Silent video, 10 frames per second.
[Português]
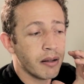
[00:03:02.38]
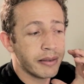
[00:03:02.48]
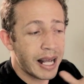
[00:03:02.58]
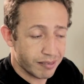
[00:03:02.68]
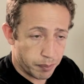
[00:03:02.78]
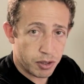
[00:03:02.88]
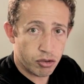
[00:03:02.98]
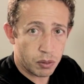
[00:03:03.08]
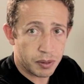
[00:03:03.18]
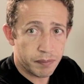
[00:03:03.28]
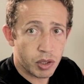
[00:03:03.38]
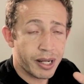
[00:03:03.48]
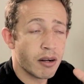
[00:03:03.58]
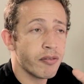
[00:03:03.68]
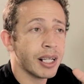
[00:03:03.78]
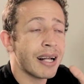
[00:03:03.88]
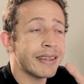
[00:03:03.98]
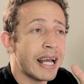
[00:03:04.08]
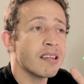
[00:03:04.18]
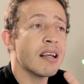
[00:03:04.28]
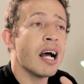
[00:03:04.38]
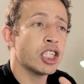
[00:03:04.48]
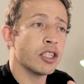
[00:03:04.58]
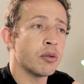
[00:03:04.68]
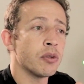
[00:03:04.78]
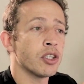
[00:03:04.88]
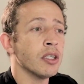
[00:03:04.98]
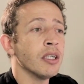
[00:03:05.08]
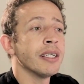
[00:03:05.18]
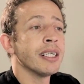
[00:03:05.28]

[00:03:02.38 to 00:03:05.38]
dessa pessoa. Eu quero falar dessa atitude